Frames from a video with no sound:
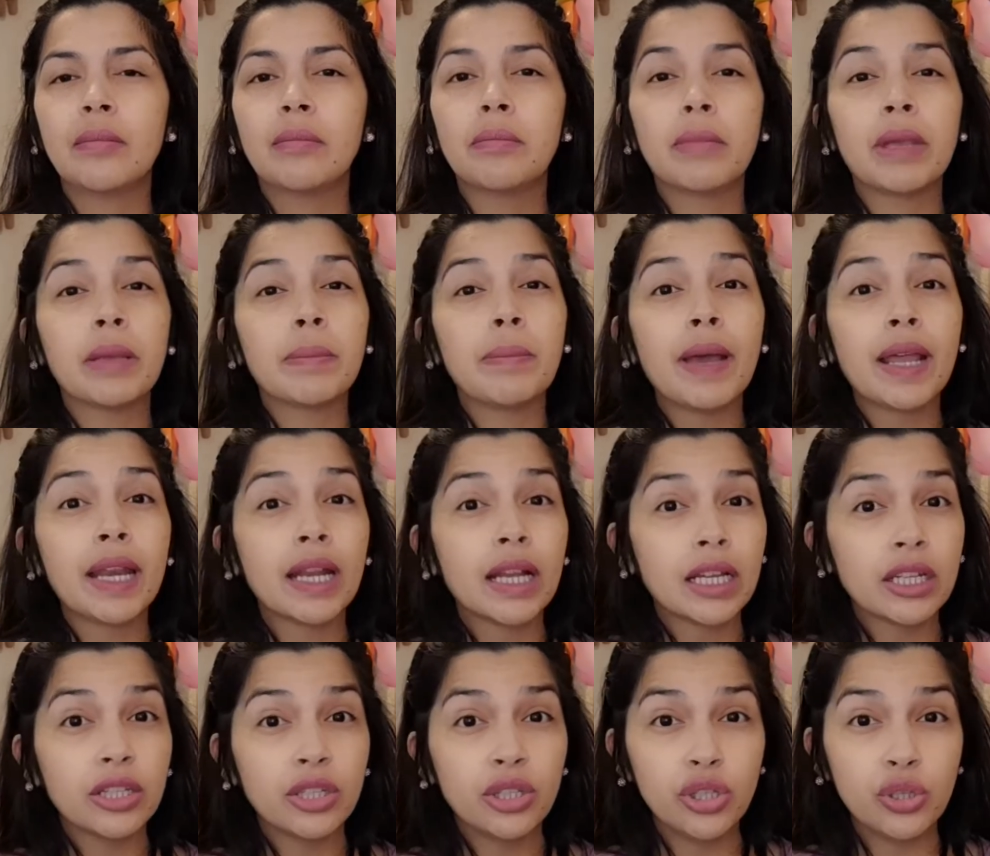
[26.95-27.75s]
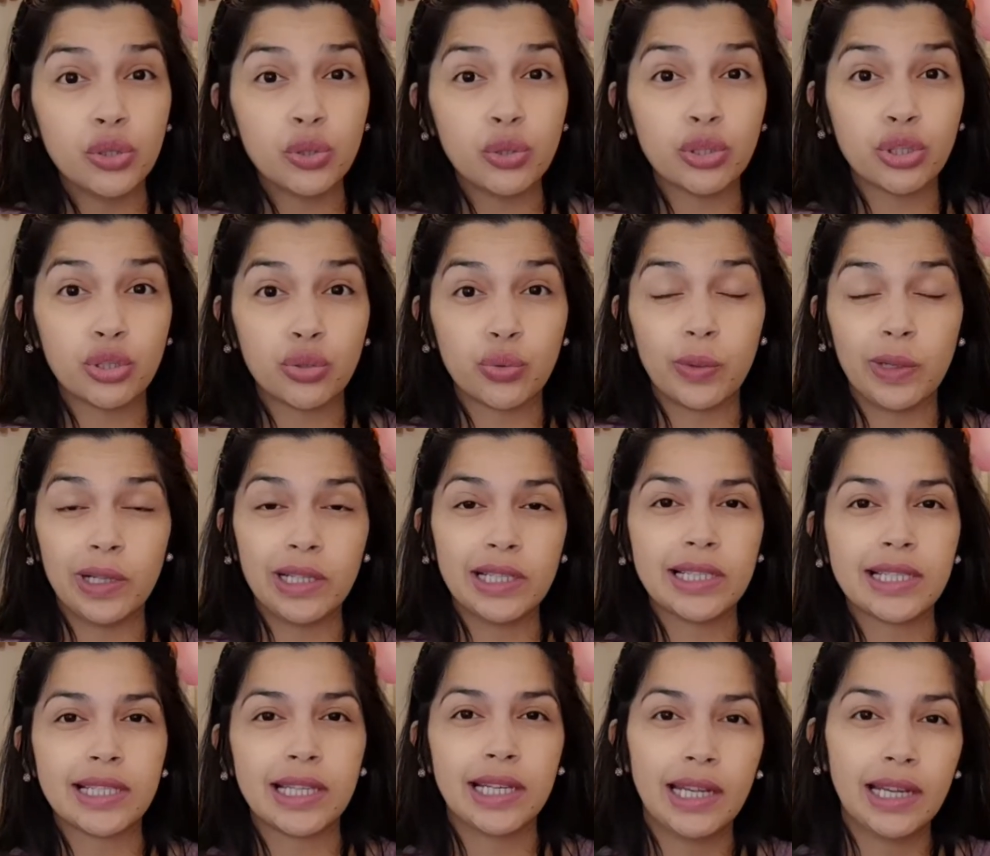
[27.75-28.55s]
may parang
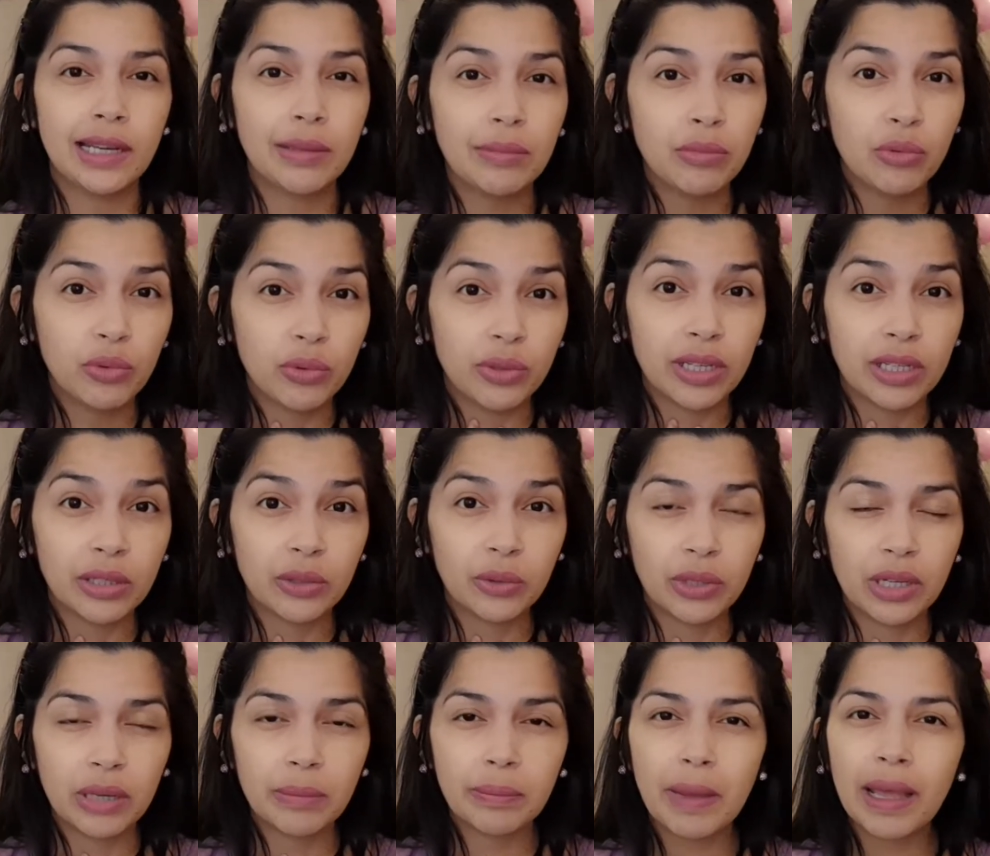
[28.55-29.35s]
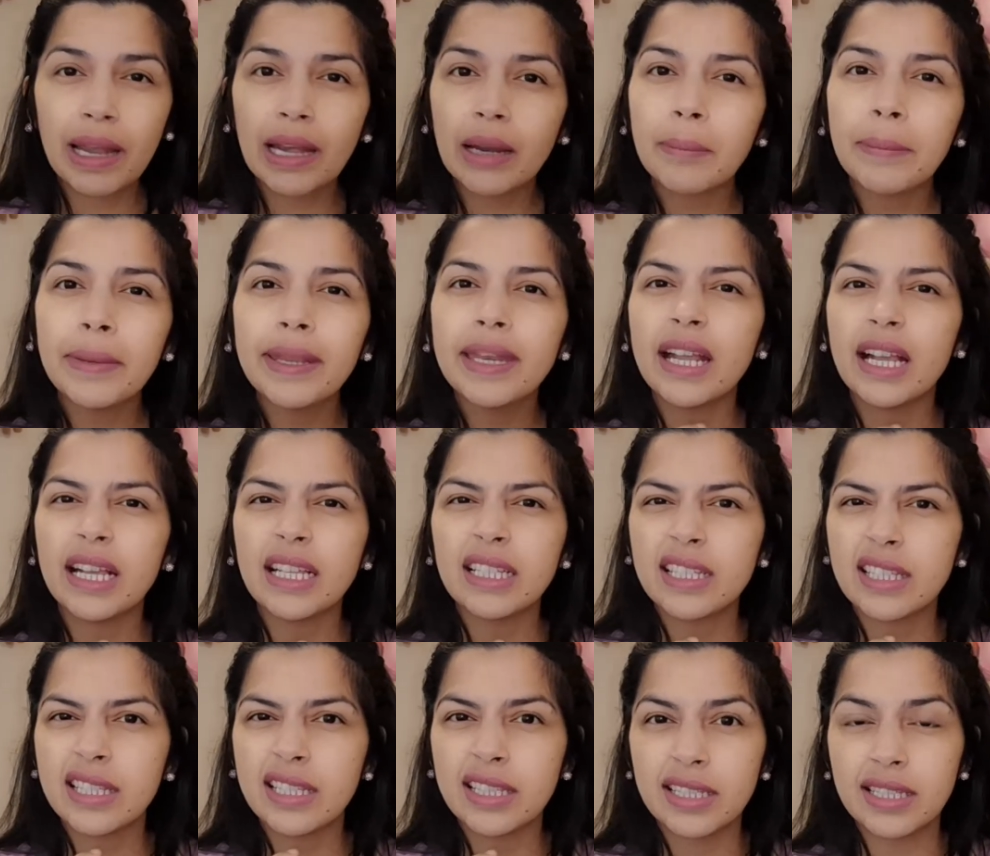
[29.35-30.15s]
unusual sa lalamunan ko na parang may
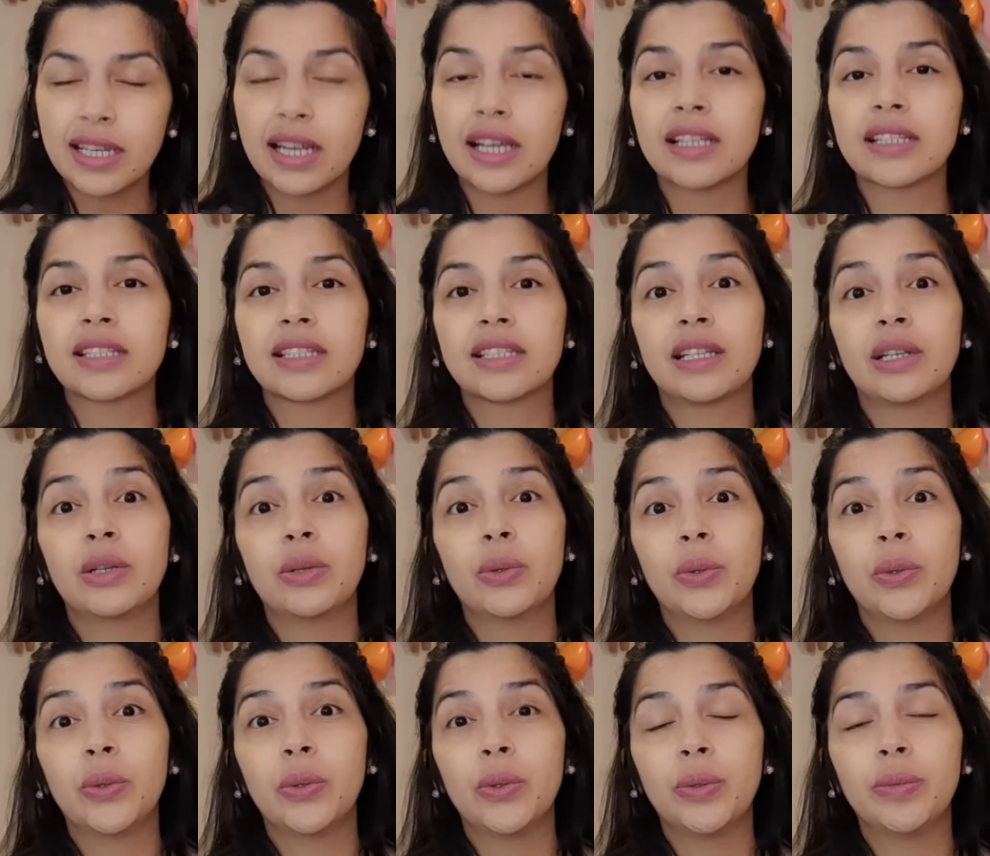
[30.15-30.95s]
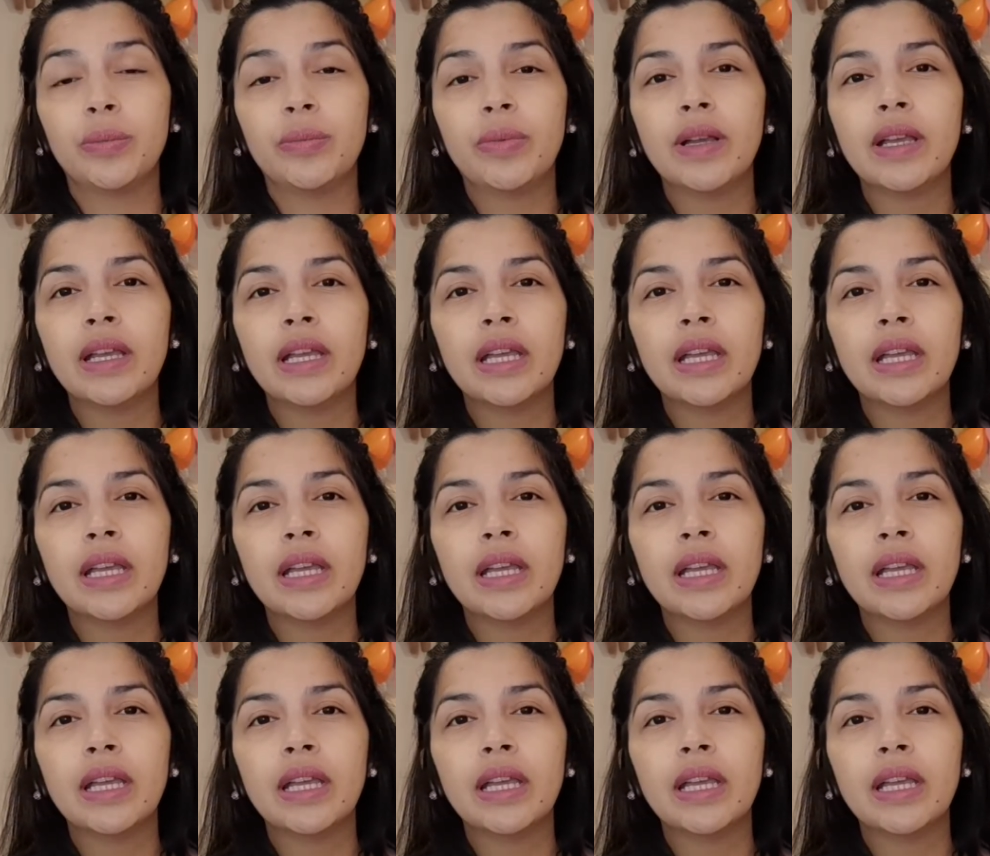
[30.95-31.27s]
nakastuck sa loob.